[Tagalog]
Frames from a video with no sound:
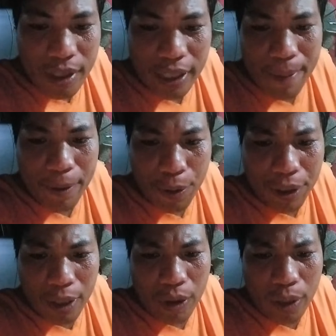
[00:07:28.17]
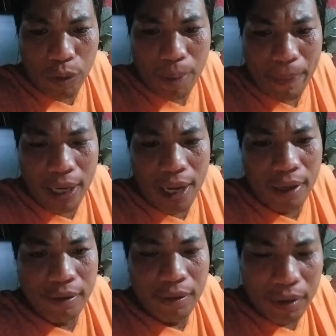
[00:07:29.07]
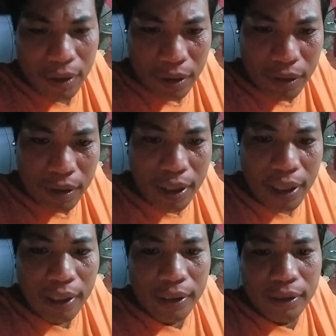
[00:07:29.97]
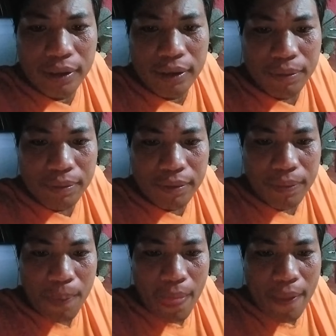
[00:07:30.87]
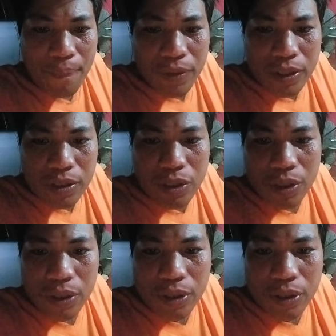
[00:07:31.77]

na imong order wa na ko napadala ah, so